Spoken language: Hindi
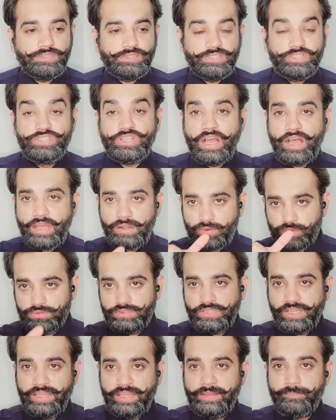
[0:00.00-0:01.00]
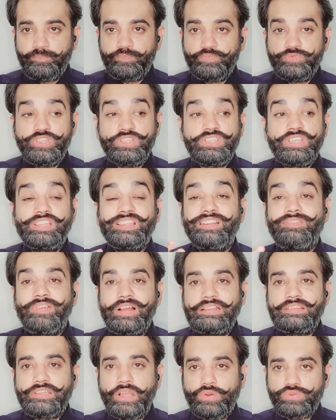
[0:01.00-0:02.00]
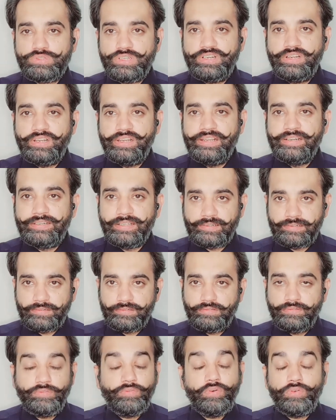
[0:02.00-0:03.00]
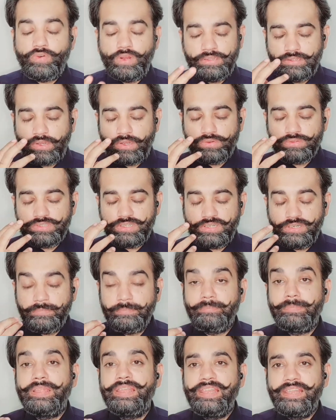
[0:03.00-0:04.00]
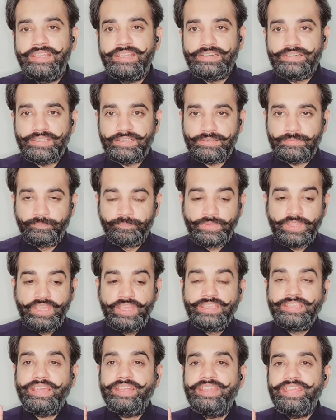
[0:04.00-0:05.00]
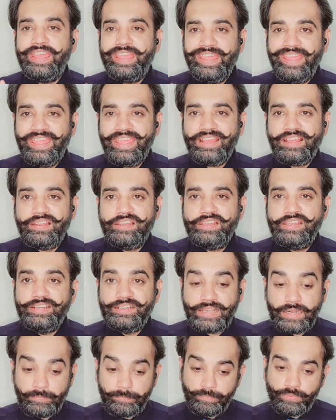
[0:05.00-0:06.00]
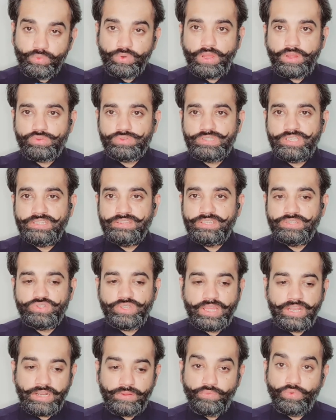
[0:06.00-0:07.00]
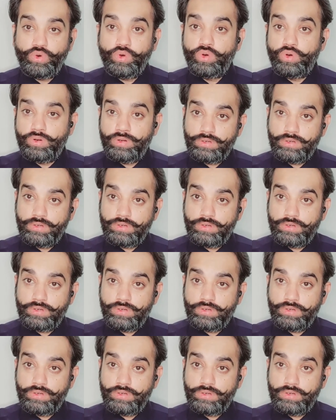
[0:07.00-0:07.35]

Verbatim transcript: जार होता है जिसके अंदर वन थाउजेंड लीटर वन थाउजेंड मिली लीटर यानी एक लीटर पूरा उसके अंदर जो है ना वो